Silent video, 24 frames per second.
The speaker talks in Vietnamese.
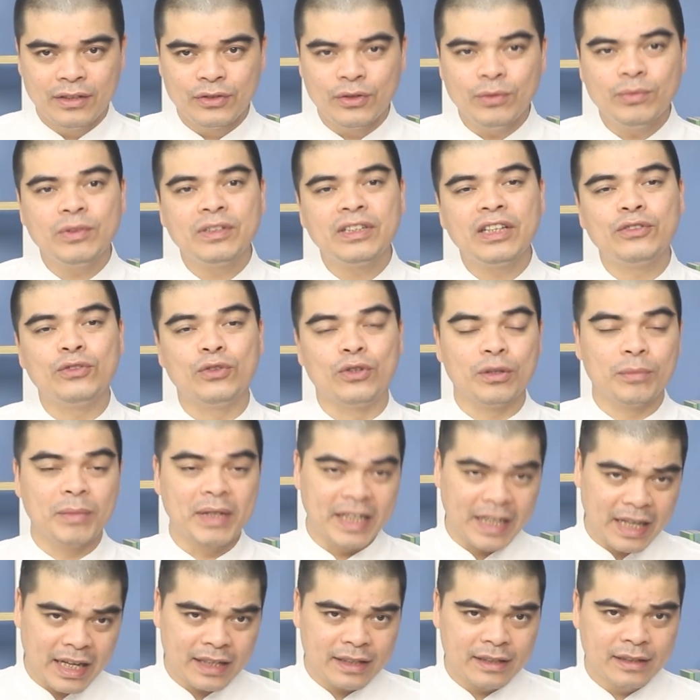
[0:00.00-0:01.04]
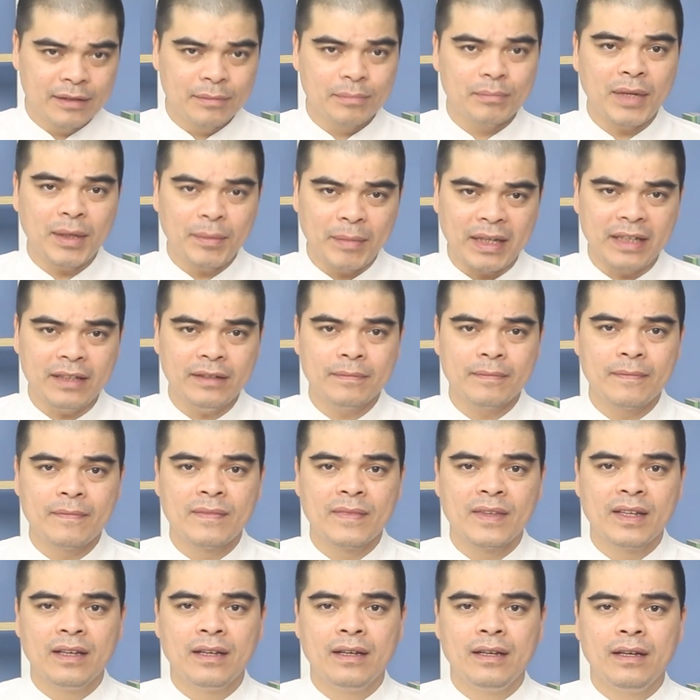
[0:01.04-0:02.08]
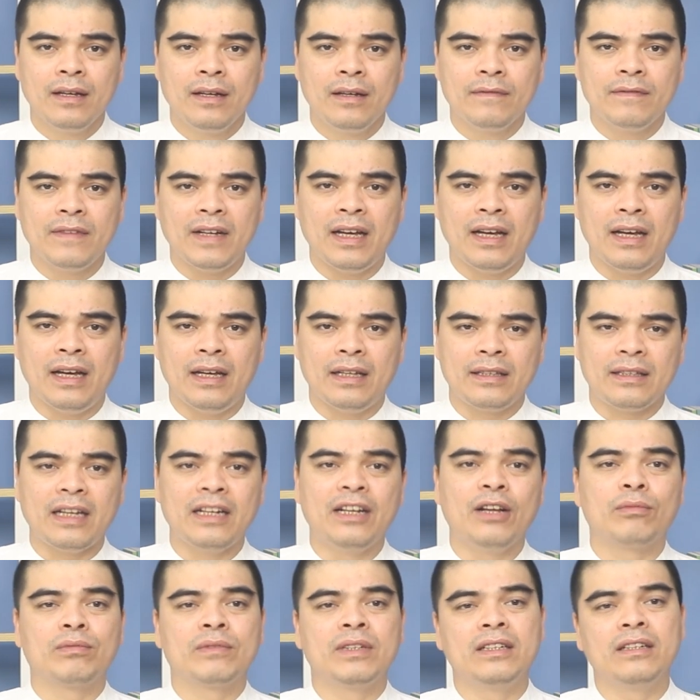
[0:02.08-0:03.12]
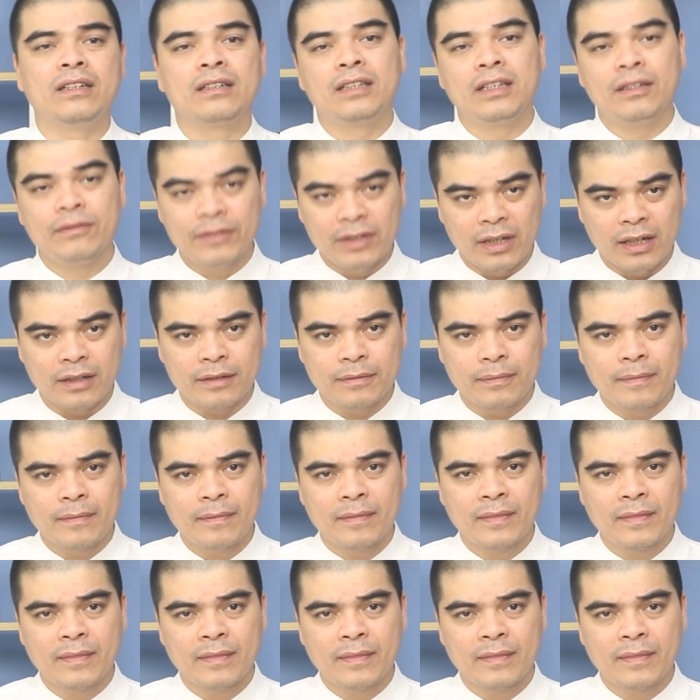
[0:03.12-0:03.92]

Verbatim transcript: giúp cho gia chủ được bình an, may mắn và tài lộc thì được thịnh vượng.